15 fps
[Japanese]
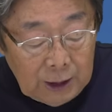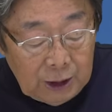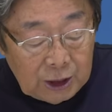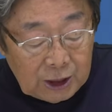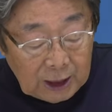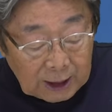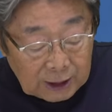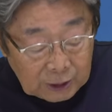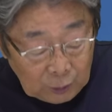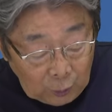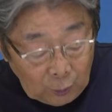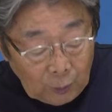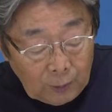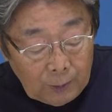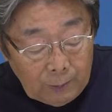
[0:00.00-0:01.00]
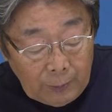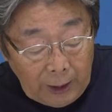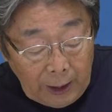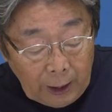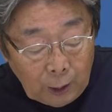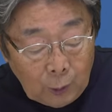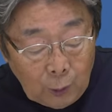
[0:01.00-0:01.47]
しちがつの
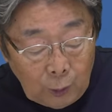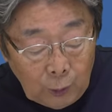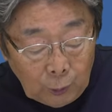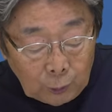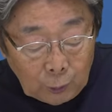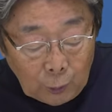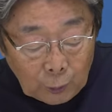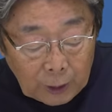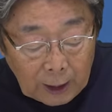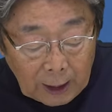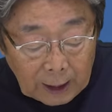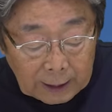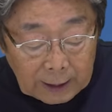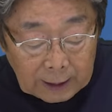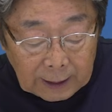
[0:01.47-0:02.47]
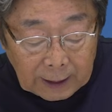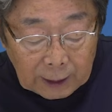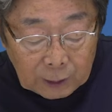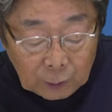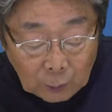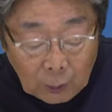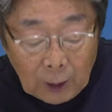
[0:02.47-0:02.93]
米雇用統計が出た
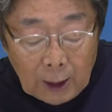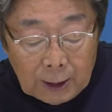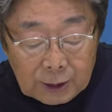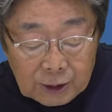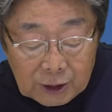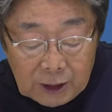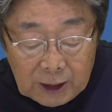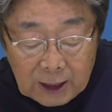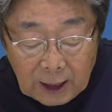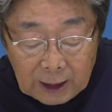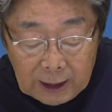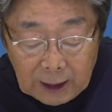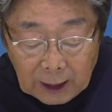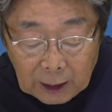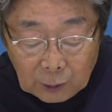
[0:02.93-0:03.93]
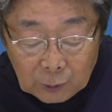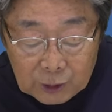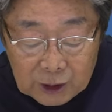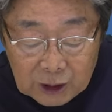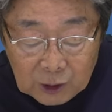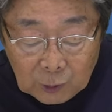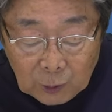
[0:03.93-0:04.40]
後、追加利上げの
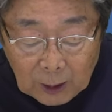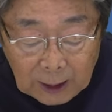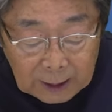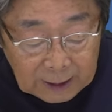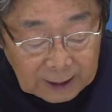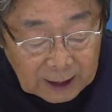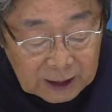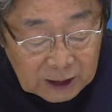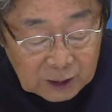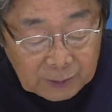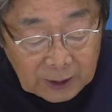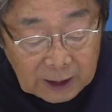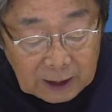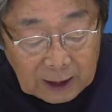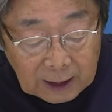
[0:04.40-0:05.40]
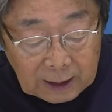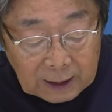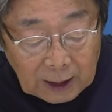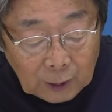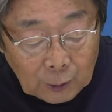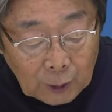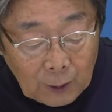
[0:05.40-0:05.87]
時期を判断すべきだっ
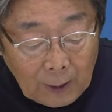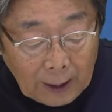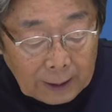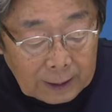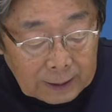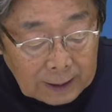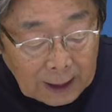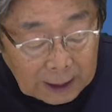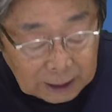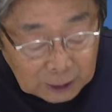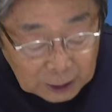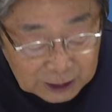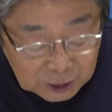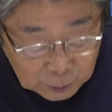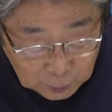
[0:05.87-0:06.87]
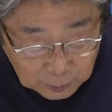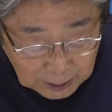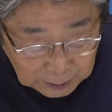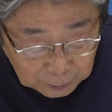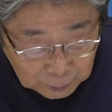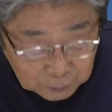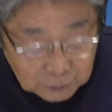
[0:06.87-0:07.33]
たのではないでしょう
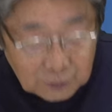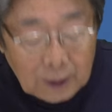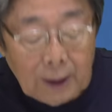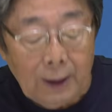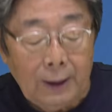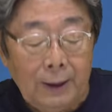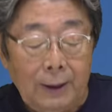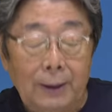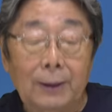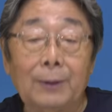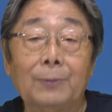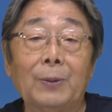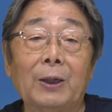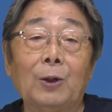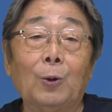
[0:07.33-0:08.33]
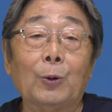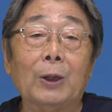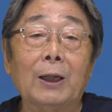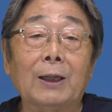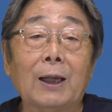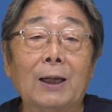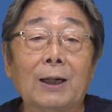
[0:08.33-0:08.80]
かという、まあ、いろん
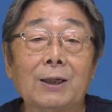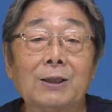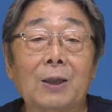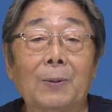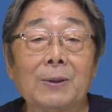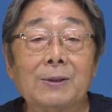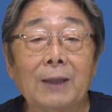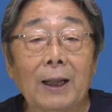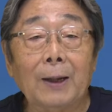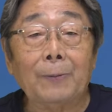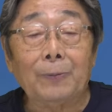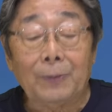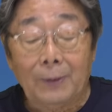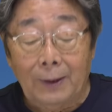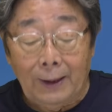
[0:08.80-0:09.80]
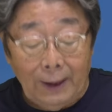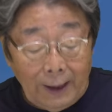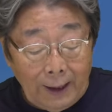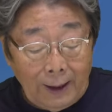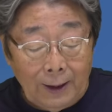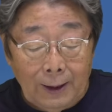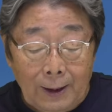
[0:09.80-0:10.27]
な意見が来てますね。
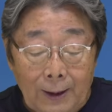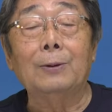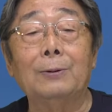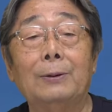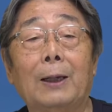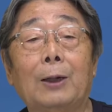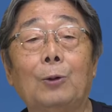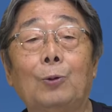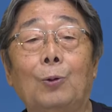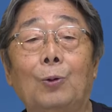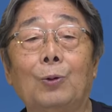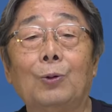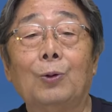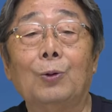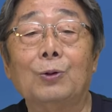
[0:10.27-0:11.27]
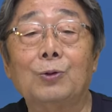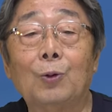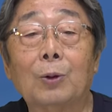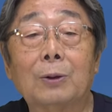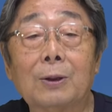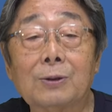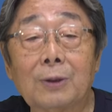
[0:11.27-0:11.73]
えー、だけど
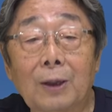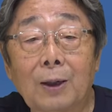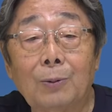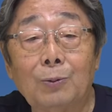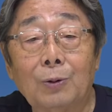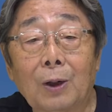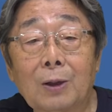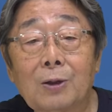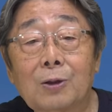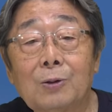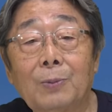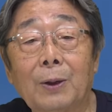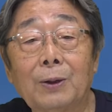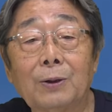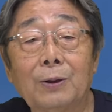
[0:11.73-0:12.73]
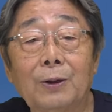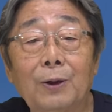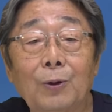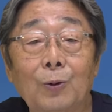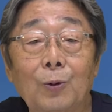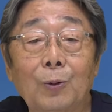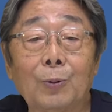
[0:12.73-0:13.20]
そうですね、
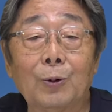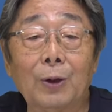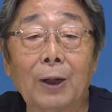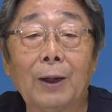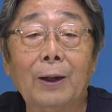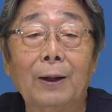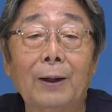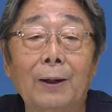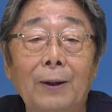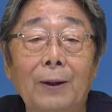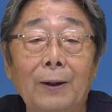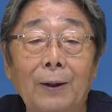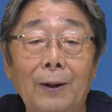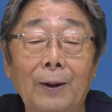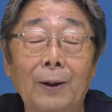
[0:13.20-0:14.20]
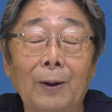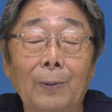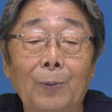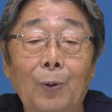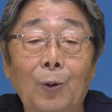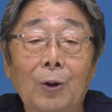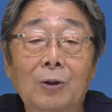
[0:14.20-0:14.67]
ブラックマンデーよりもね、
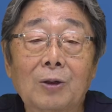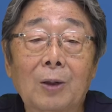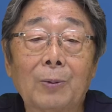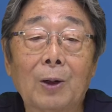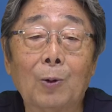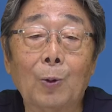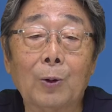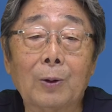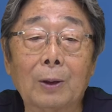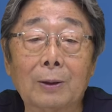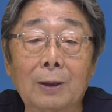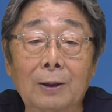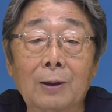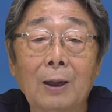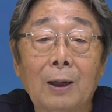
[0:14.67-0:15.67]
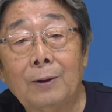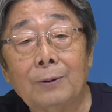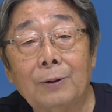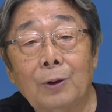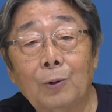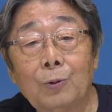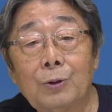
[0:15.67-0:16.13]
えー、暴落幅が大きかった。
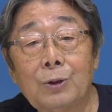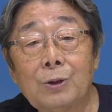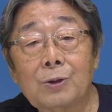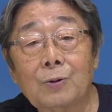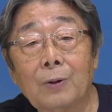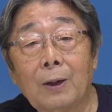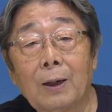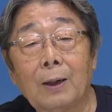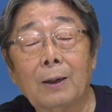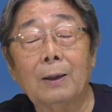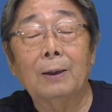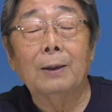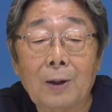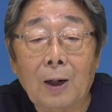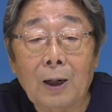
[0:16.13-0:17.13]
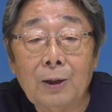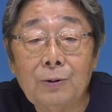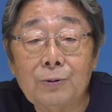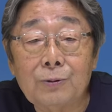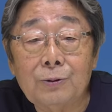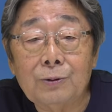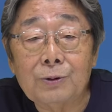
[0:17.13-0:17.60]
で翌日は回
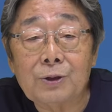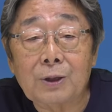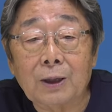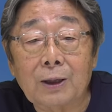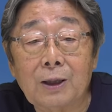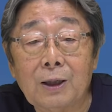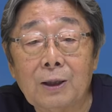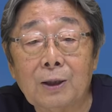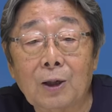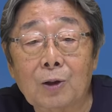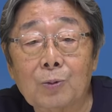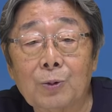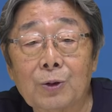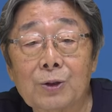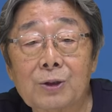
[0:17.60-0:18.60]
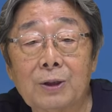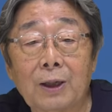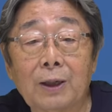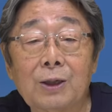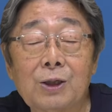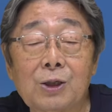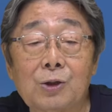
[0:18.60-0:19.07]
復した金額もです
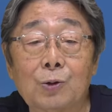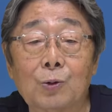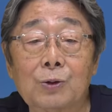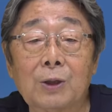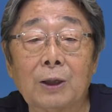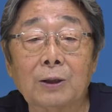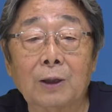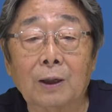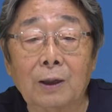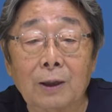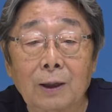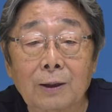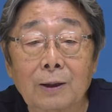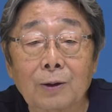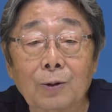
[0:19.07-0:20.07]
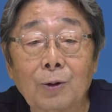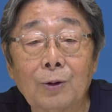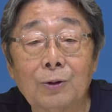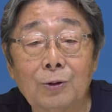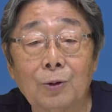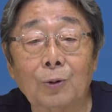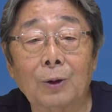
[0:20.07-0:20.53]
ね史上最高値だったと
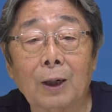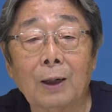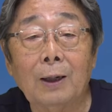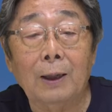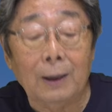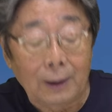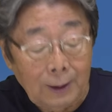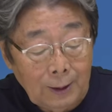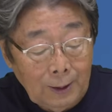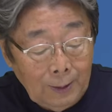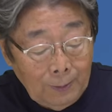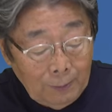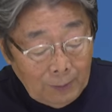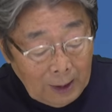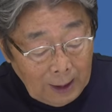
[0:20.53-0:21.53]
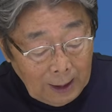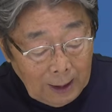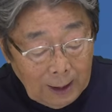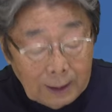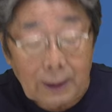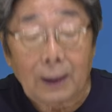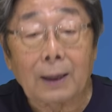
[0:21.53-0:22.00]
いうような、
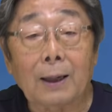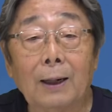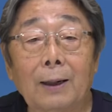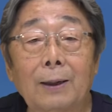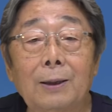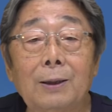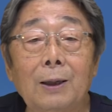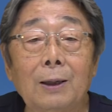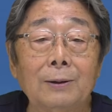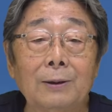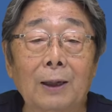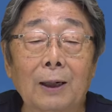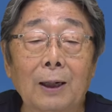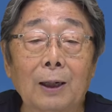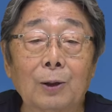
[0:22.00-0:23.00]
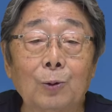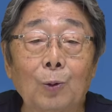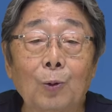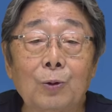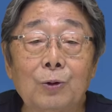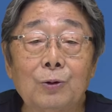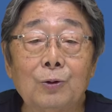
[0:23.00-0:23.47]
まあなんか。誰が
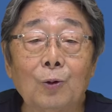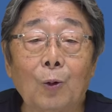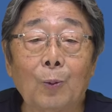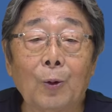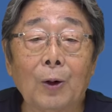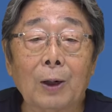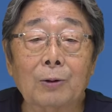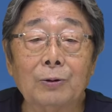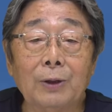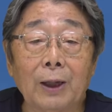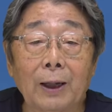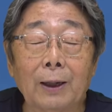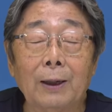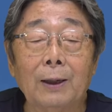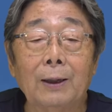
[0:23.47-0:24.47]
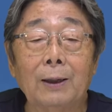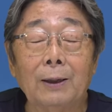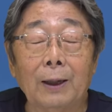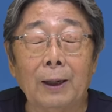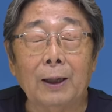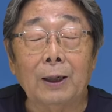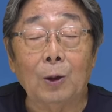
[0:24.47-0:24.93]
どういう思惑で、
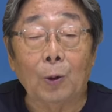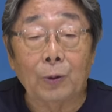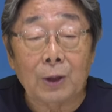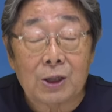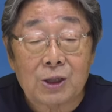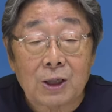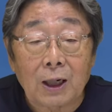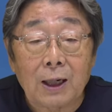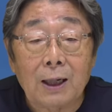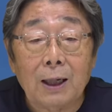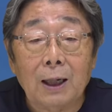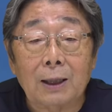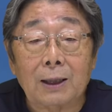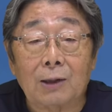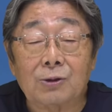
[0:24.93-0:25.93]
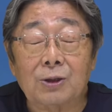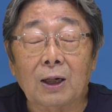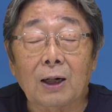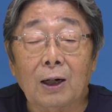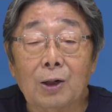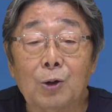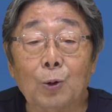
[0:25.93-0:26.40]
えー、いろんな仕掛けがたくさ
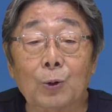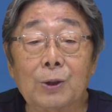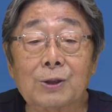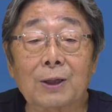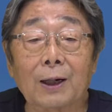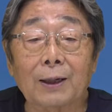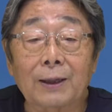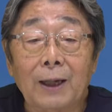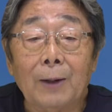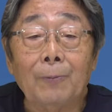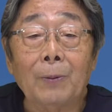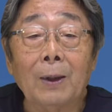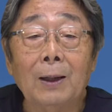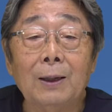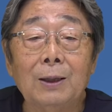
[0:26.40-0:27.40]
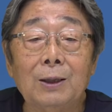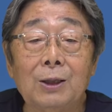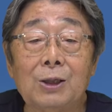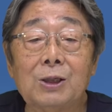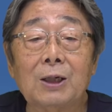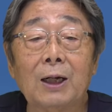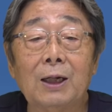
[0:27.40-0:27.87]
んあるようですからね、
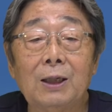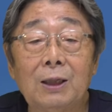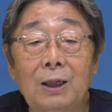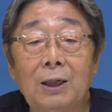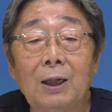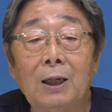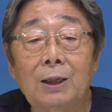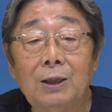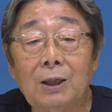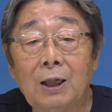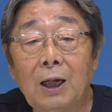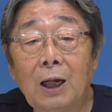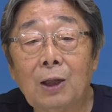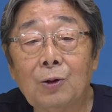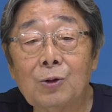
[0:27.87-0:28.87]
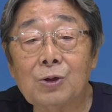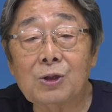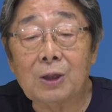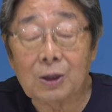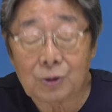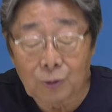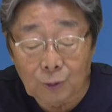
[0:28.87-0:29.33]
一概に人間の意
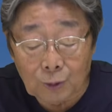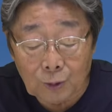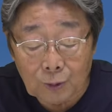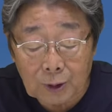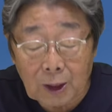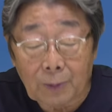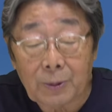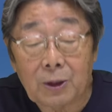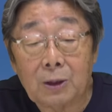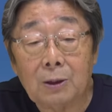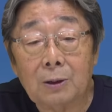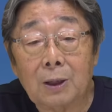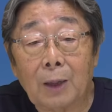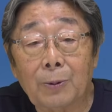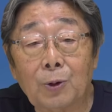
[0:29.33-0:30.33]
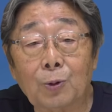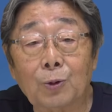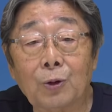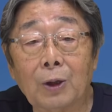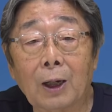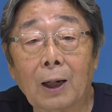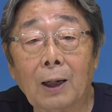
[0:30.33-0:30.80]
思がその度度ご
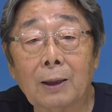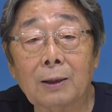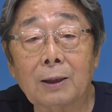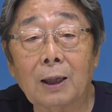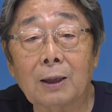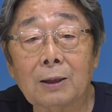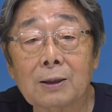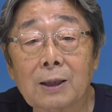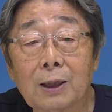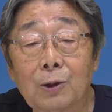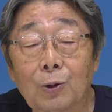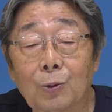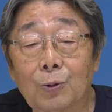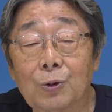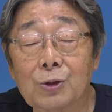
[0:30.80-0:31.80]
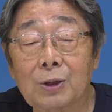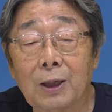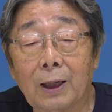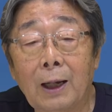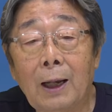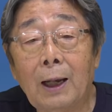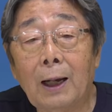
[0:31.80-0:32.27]
とに判断材料とし
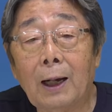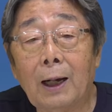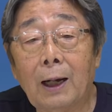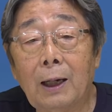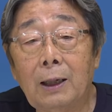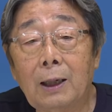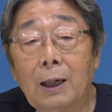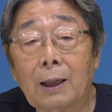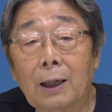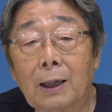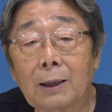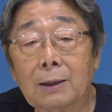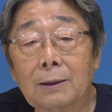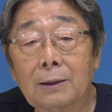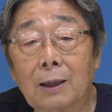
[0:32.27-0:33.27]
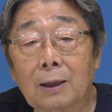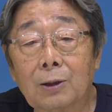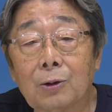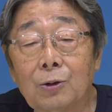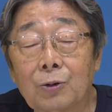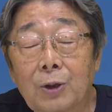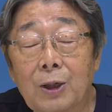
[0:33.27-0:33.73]
て入らなかったっ
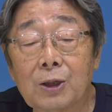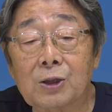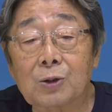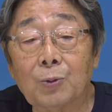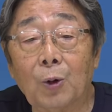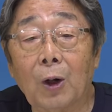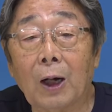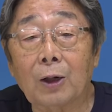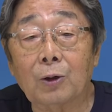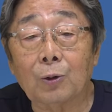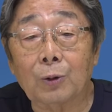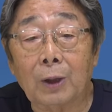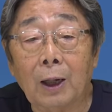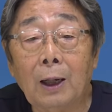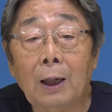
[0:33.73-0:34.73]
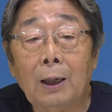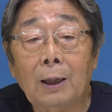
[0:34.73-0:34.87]
ていうケースもあるようで、